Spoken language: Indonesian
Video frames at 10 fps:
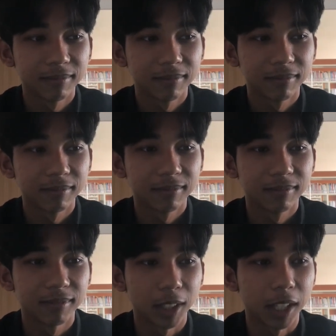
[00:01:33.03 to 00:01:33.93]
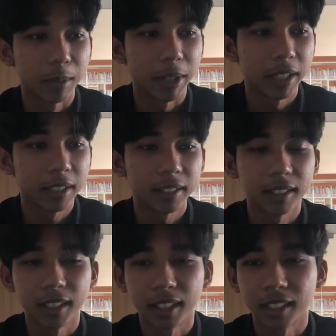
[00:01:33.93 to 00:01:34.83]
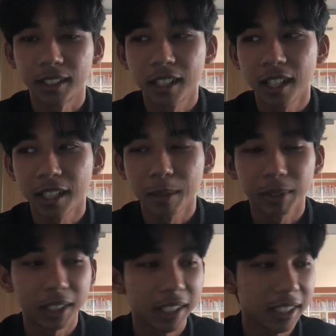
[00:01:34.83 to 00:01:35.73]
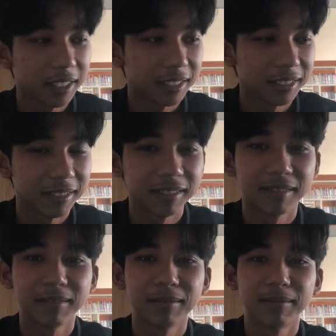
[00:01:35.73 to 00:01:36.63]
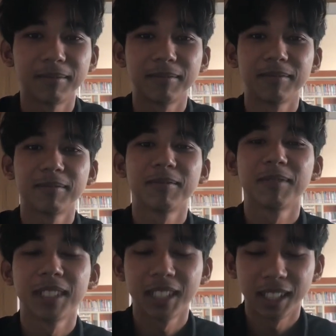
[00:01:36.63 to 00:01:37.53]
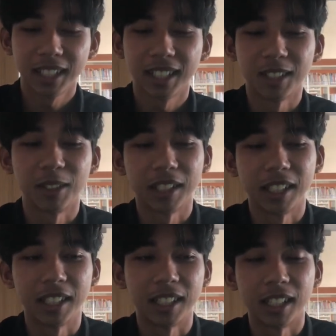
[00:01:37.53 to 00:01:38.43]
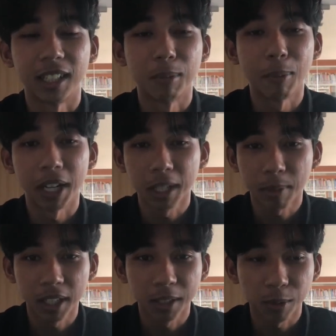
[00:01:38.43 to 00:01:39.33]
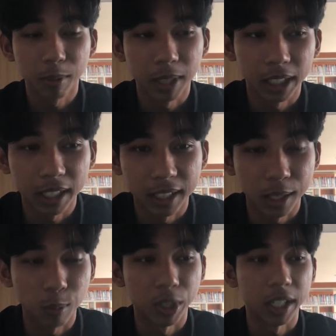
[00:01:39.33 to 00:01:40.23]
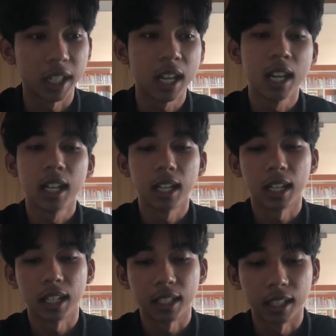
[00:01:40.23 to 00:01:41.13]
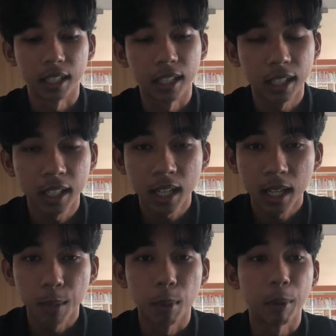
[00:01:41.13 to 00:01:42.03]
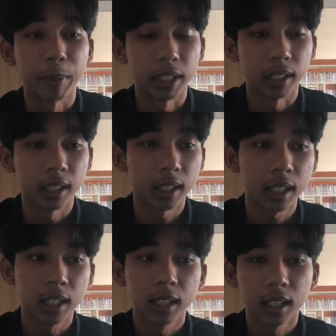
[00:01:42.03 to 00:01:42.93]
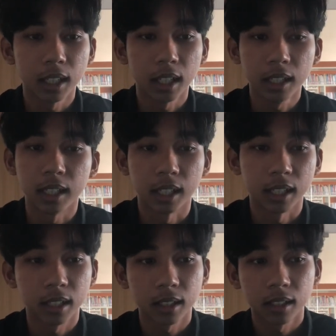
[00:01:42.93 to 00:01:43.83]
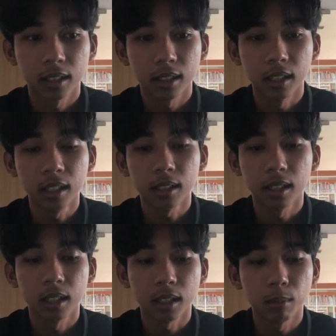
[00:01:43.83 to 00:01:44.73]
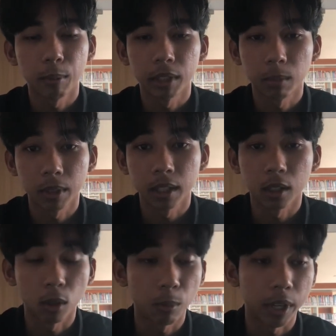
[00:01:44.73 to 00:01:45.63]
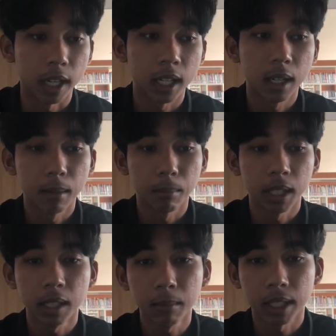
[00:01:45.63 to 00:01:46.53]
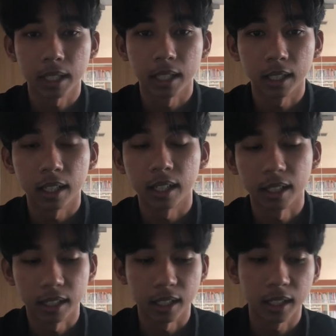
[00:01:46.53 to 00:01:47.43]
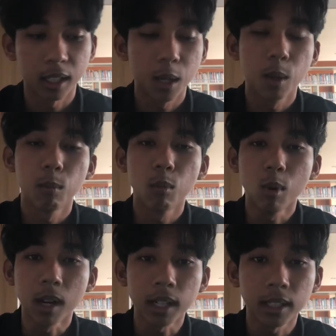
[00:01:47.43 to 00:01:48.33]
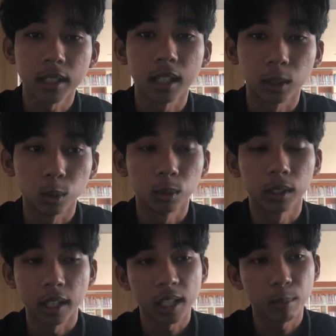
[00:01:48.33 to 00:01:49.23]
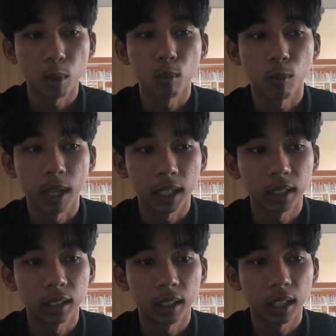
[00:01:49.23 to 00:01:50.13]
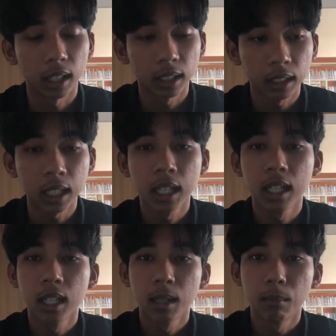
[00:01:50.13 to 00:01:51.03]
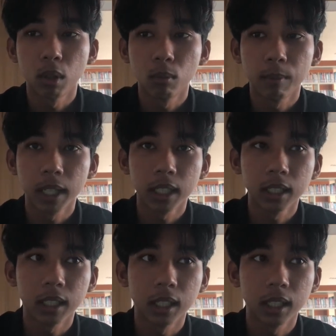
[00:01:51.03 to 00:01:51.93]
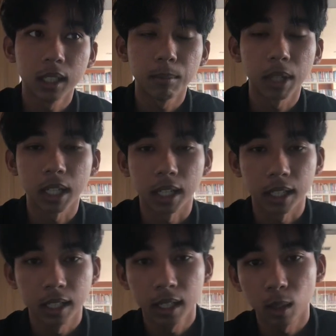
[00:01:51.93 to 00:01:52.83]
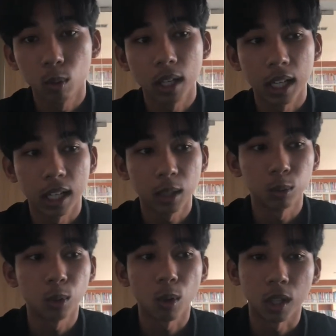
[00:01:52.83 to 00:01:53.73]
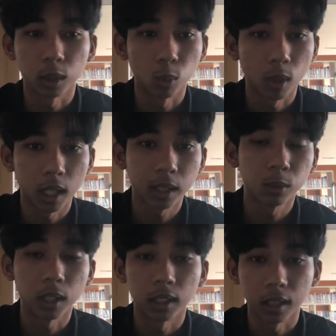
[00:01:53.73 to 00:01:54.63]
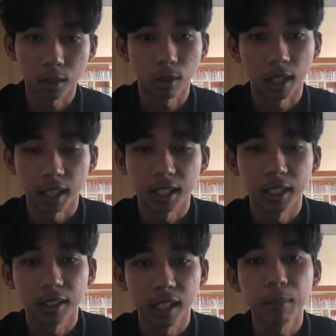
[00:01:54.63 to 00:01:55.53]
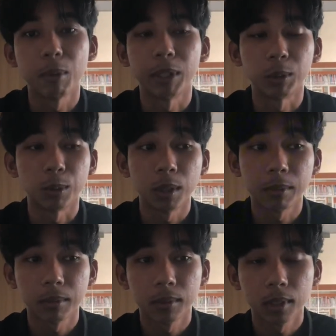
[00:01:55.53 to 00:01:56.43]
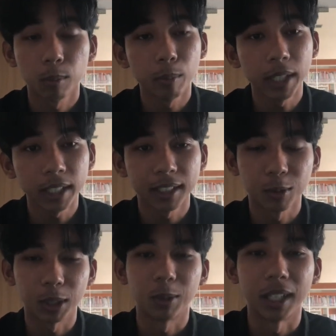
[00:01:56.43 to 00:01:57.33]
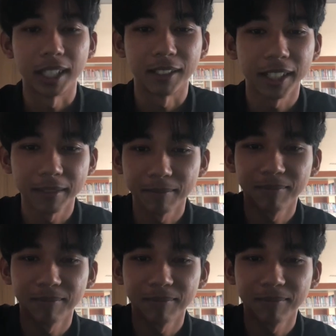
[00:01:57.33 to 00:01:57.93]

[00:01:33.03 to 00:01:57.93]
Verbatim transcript: Tidak, Pak. Oke, baik. Uh, tidak lagi yang bertanya? Tidak, Oke, uh, Bapak anggap kalian sudah mengerti ya semuanya. Nah, jadi Bapak minta kalian, ini uh, sebelum kita pergi ke kelompok ya, masing-masing dari kalian buat satu teks pengumuman tentang pengumuman uh, mengenai undangan untuk orang tua untuk datang ke sekolah. Oke, Bapak tunggu 10 menit waktu kalian, oke? Okay?